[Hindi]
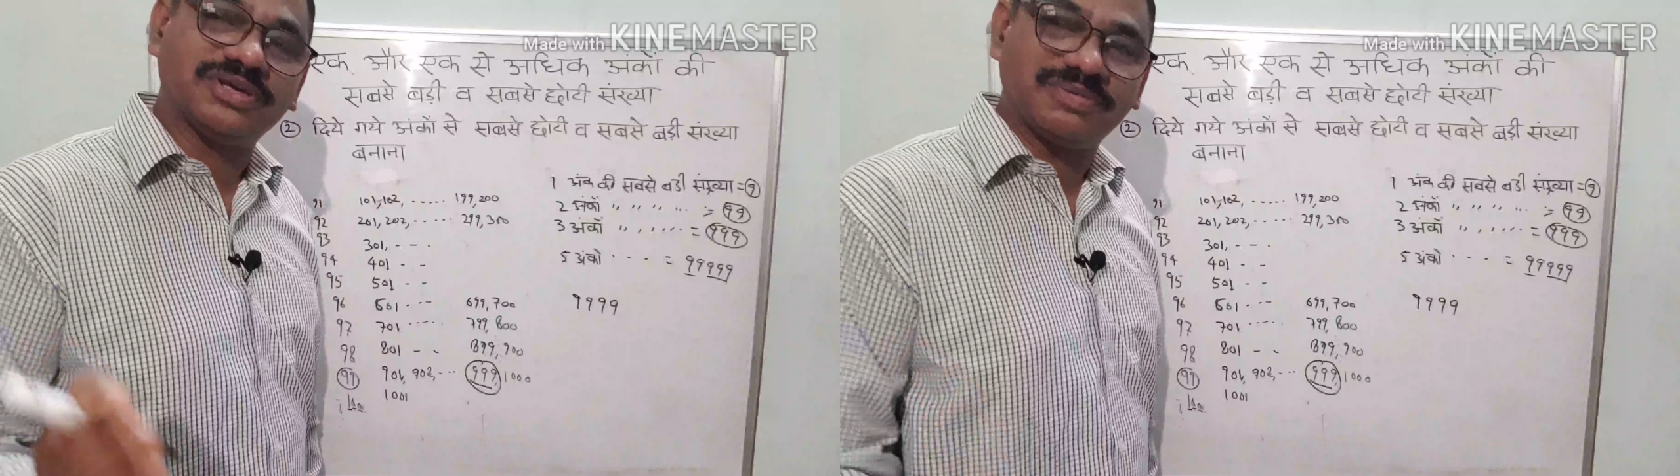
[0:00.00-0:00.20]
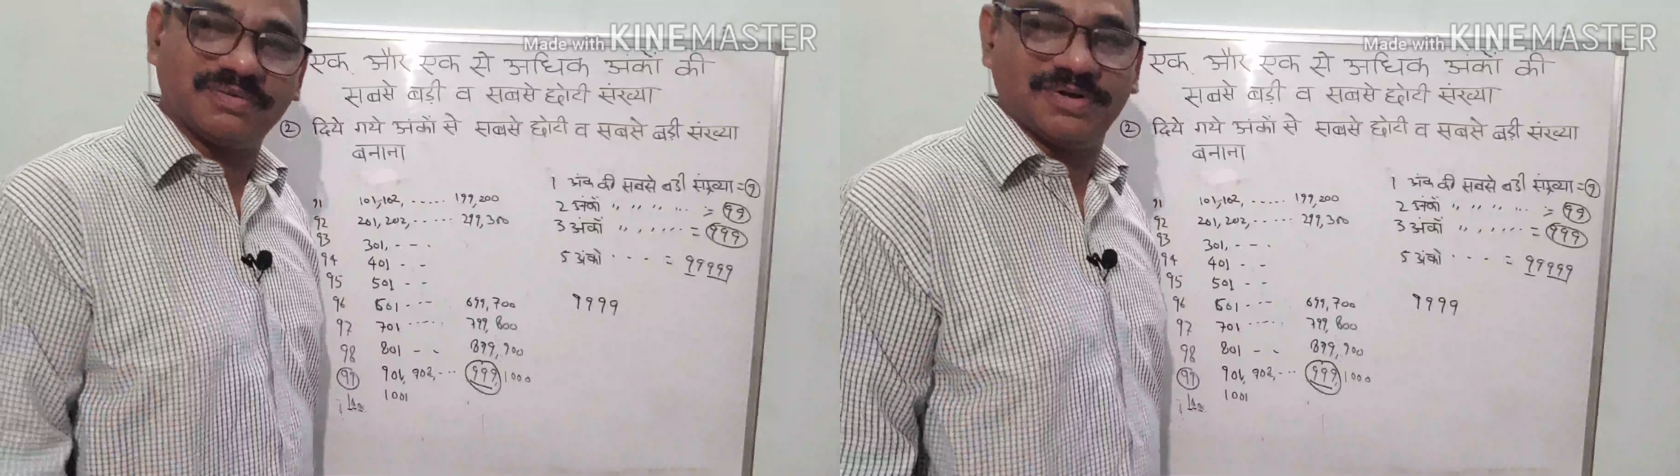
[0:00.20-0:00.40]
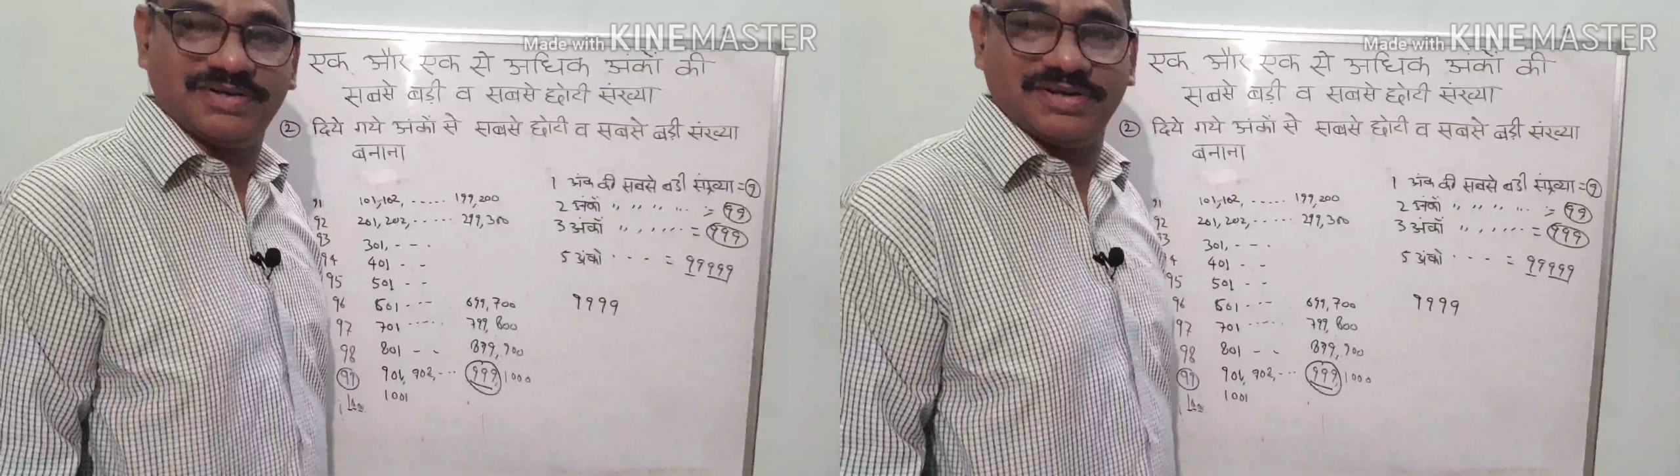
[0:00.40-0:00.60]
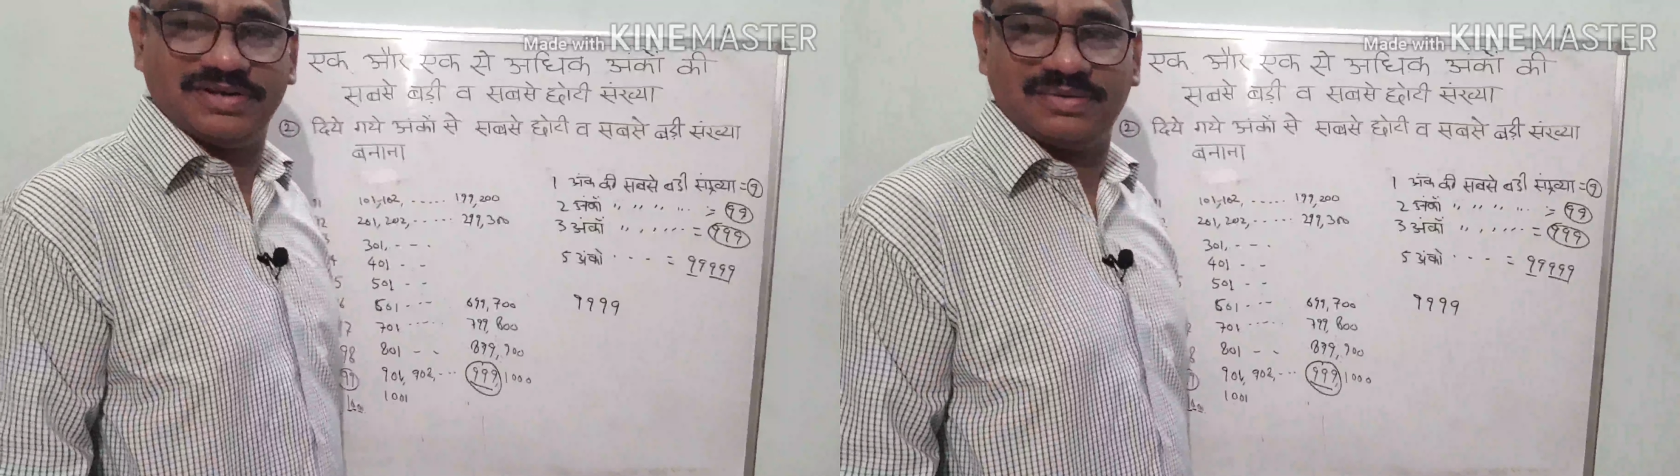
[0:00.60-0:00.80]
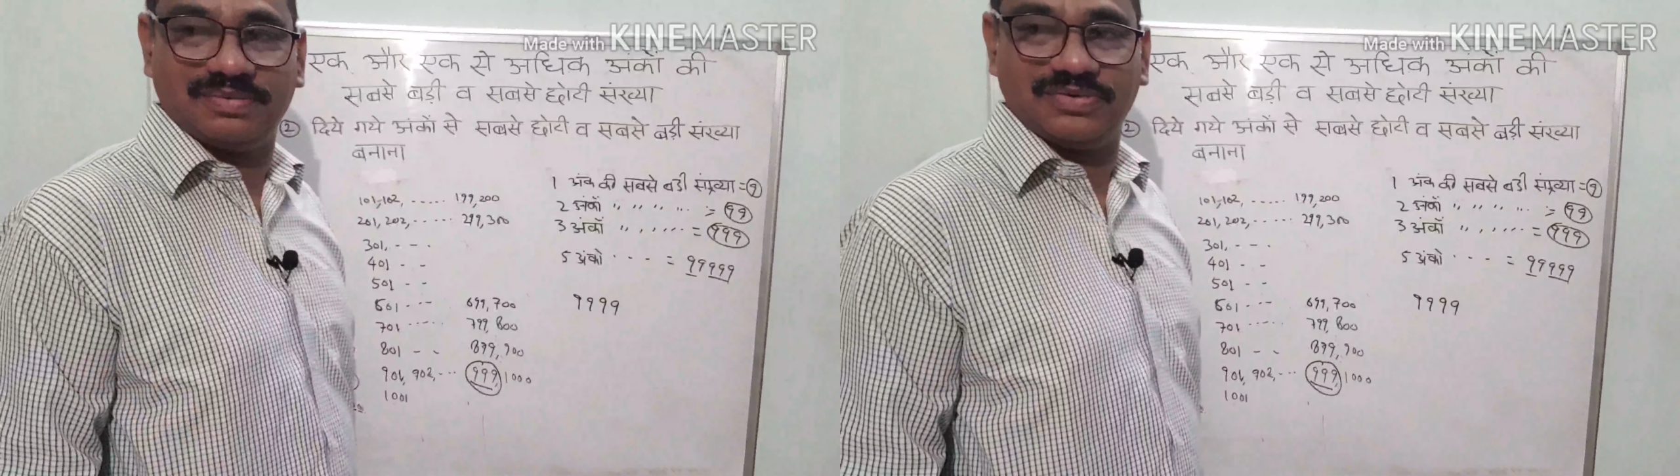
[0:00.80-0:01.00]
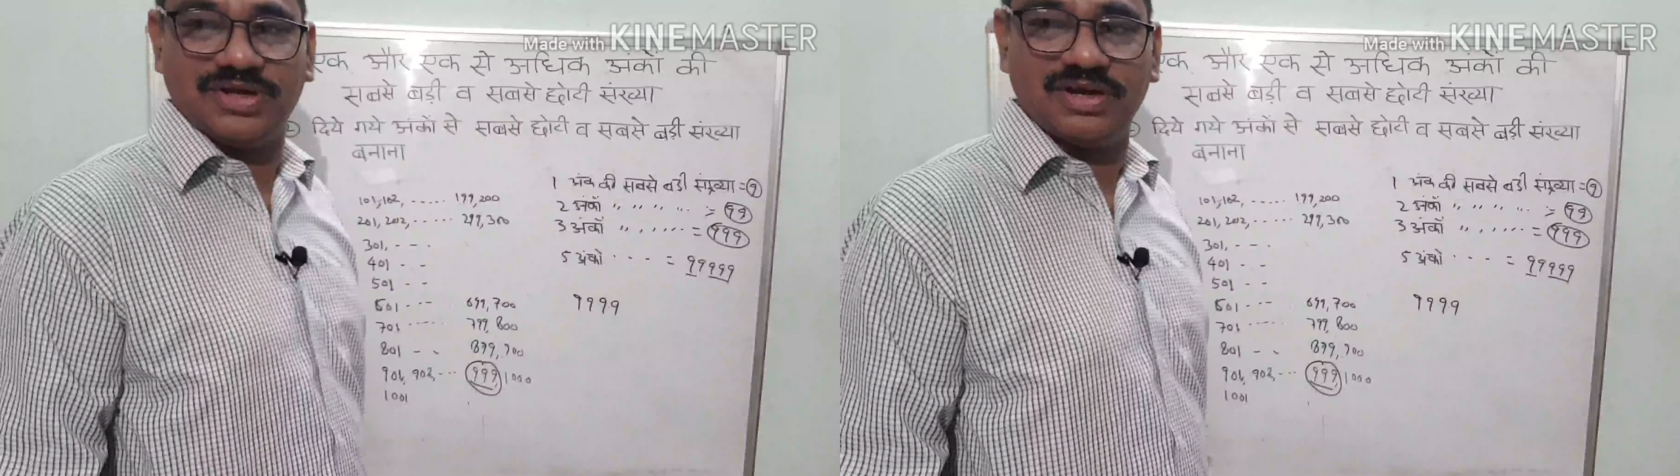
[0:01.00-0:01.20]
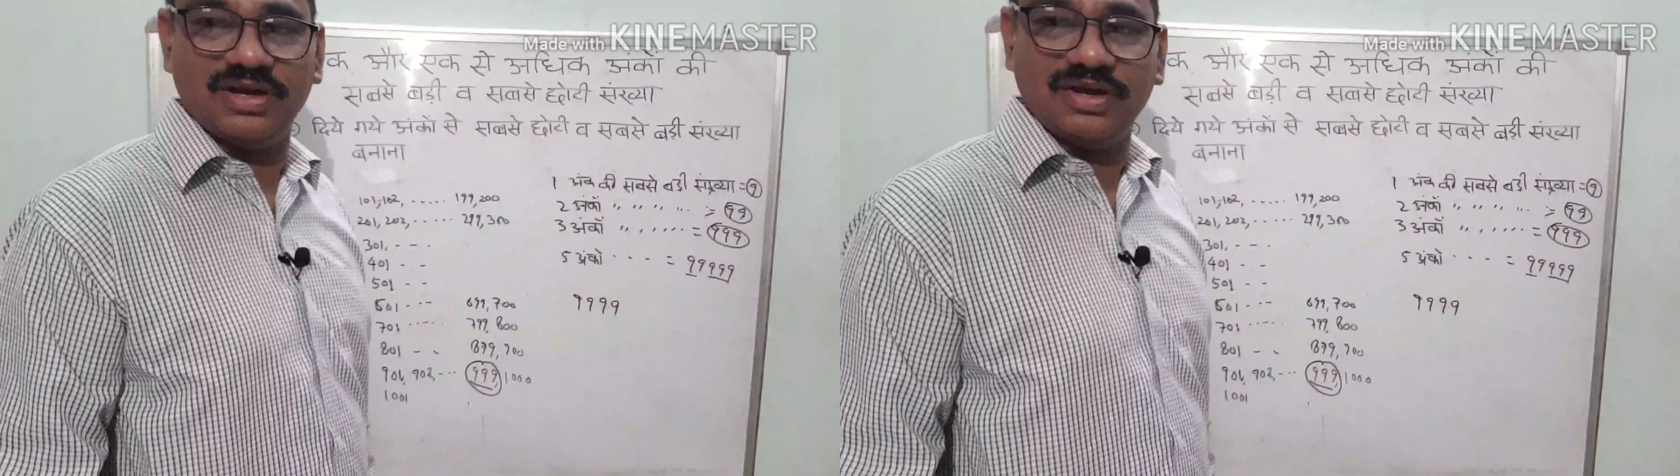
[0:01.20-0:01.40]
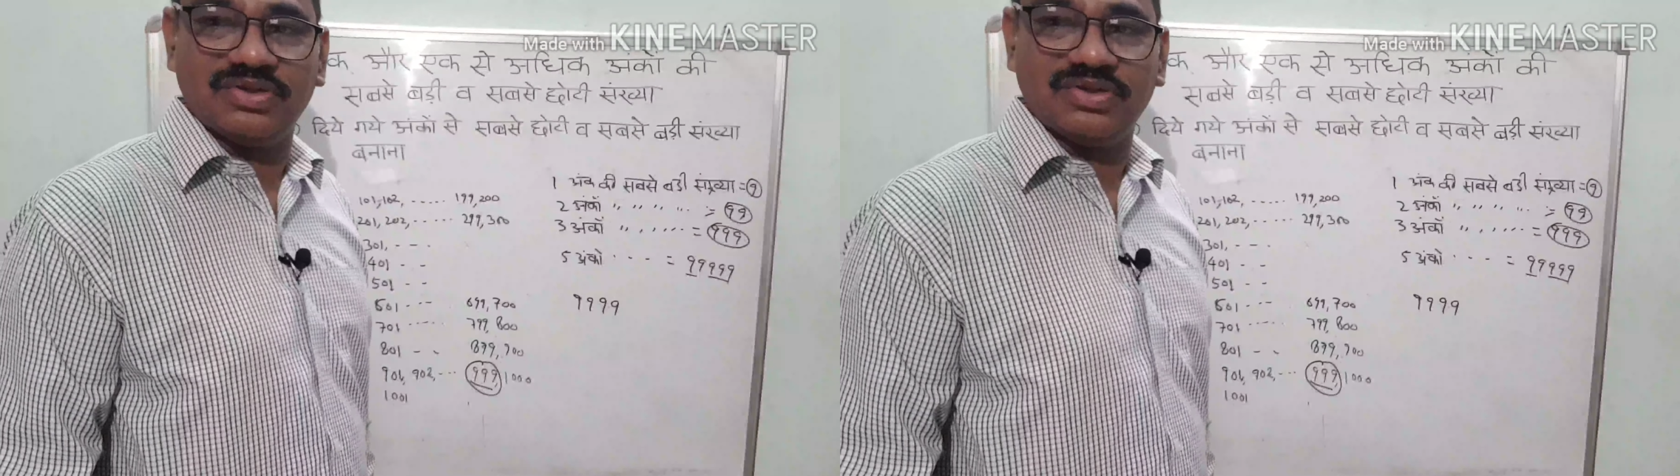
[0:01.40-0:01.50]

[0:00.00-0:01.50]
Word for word: सबसे बड़ी संख्या पूछे